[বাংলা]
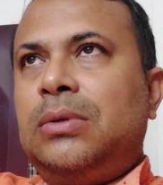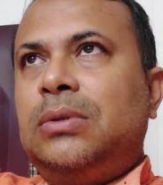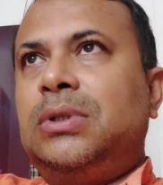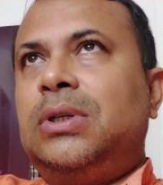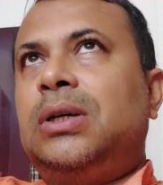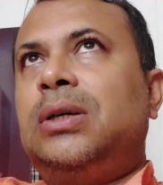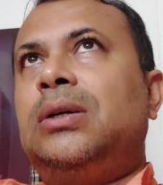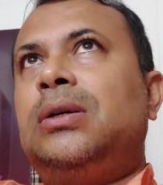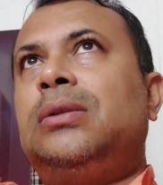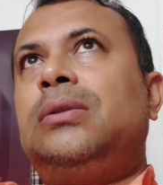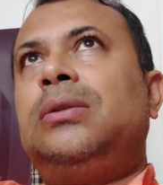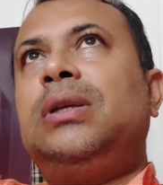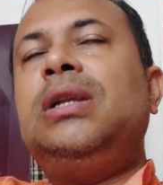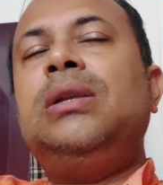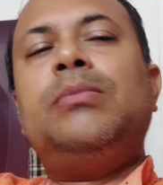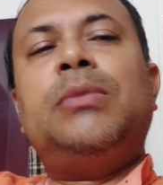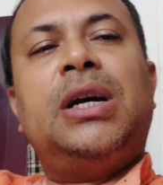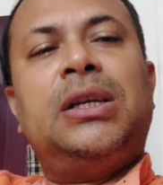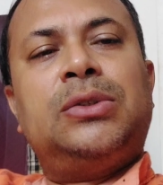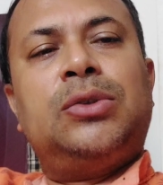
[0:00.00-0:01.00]
যে তিন
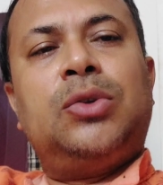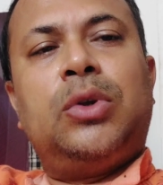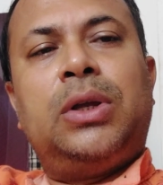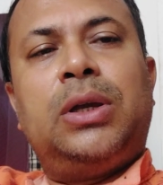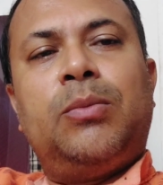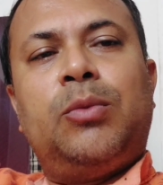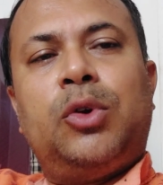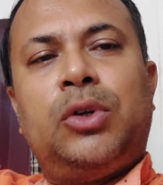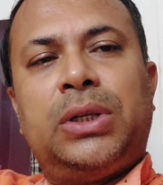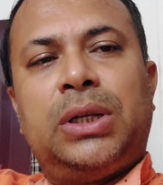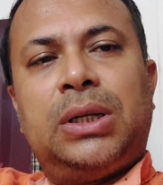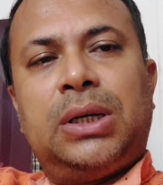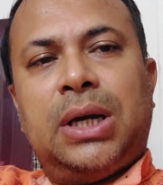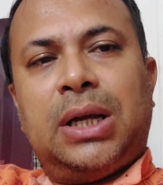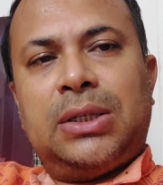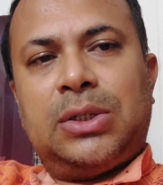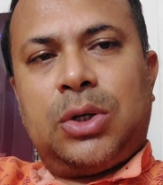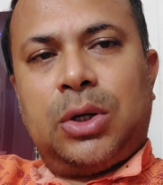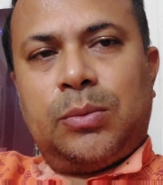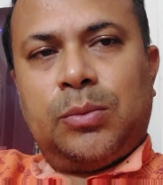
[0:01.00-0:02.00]
মাস ধরে ভোটের
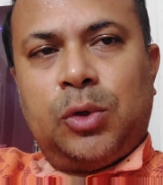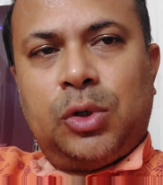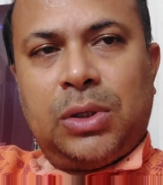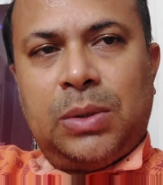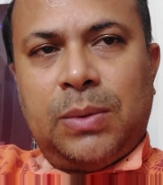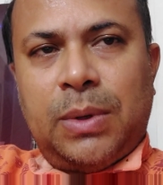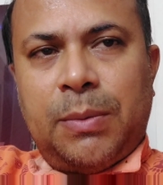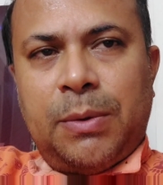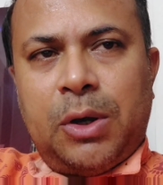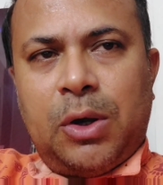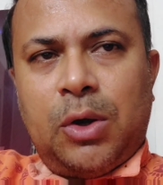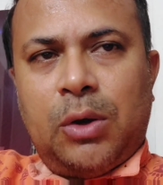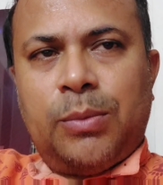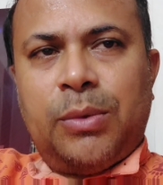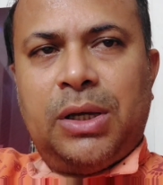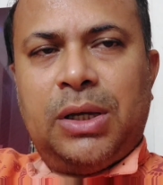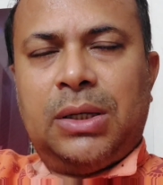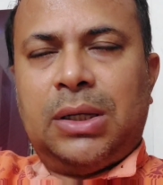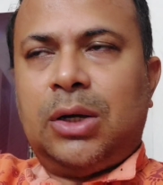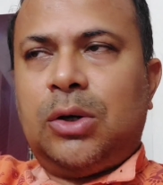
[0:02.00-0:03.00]
কাজকর্ম কিভাবে
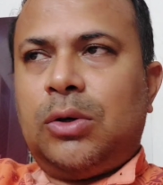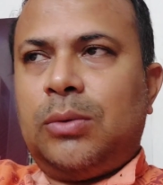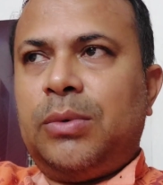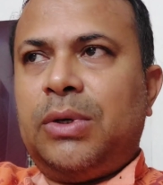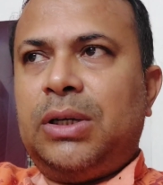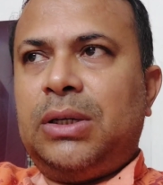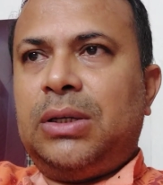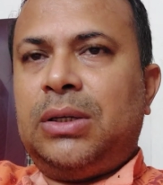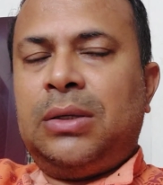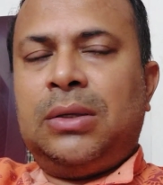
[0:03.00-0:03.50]
হবে না হবে